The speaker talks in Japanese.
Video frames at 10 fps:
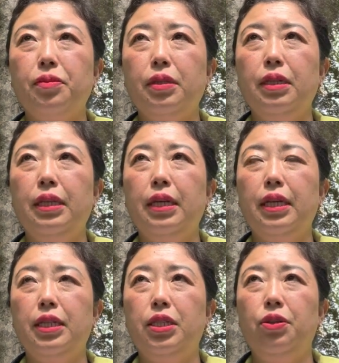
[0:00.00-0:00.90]
なんだっ
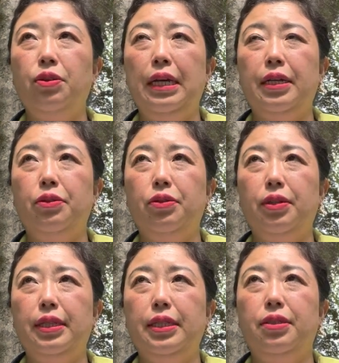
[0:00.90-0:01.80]
け、心療内科の
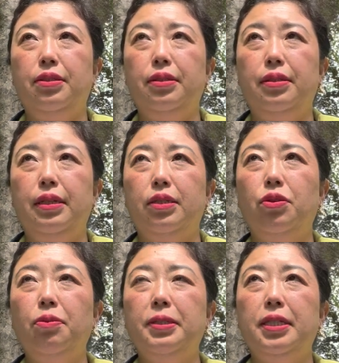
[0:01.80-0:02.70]
人が出すって言って、
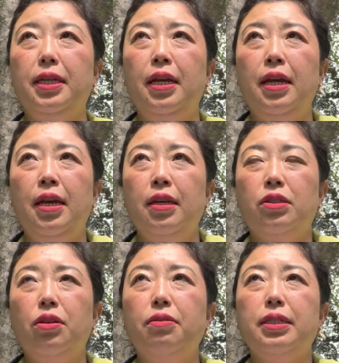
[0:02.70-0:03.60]
それは別に、
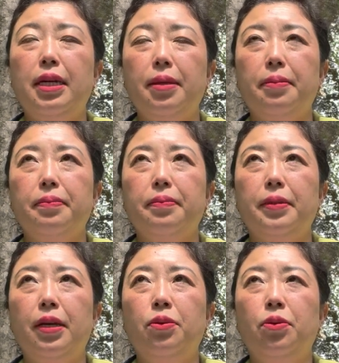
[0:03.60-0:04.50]
それはさ、
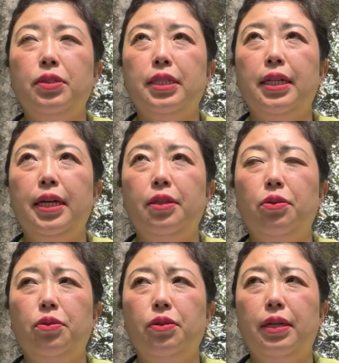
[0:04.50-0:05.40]
あの、お医者さんがやって
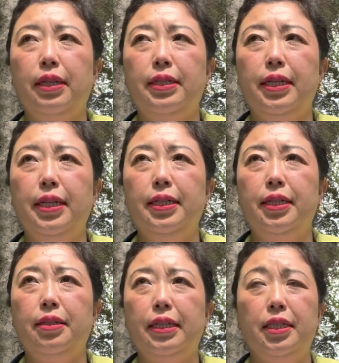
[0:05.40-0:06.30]
ることだから全否
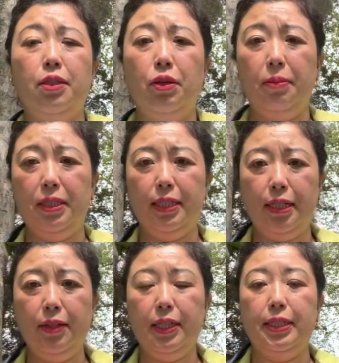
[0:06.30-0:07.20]
定、私ほら別に一
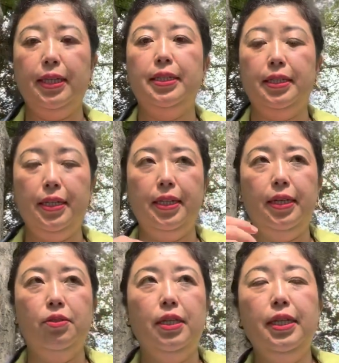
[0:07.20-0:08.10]
緒なわけじゃないし、
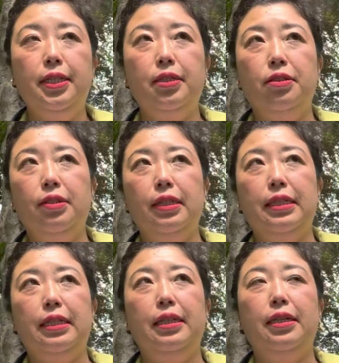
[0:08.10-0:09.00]
あの、全否定するわけ
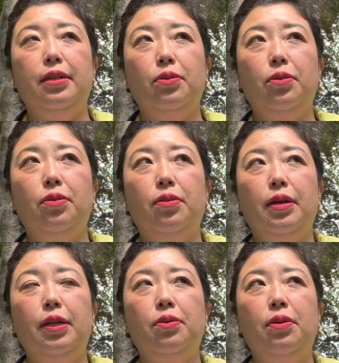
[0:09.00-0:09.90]
じゃないんだけど、
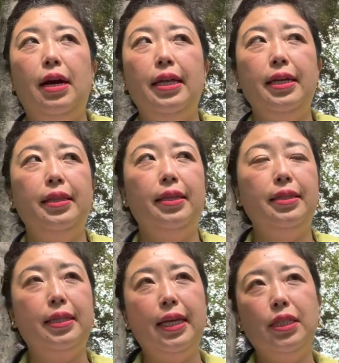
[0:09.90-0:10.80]
あの、あれって
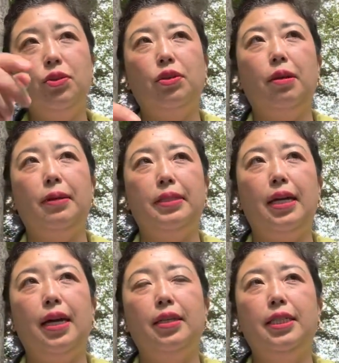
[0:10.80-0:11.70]
さ、出しとけば
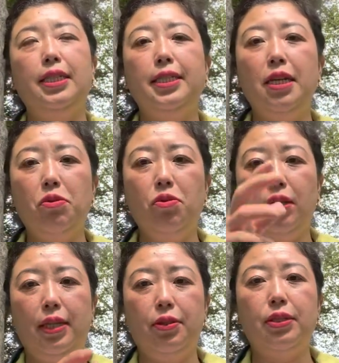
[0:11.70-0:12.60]
さ、鎮静効
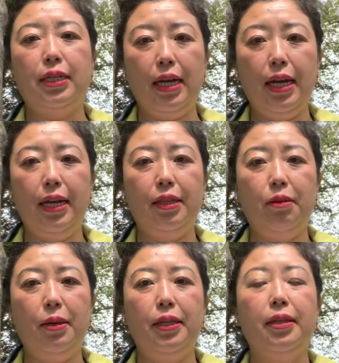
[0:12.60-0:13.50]
果出るじゃない当た
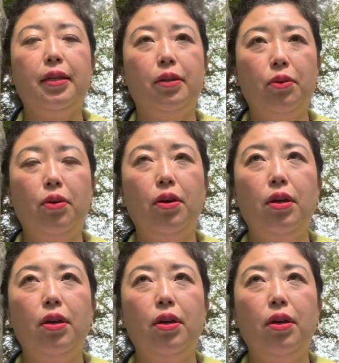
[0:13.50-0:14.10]
り前なんだけど、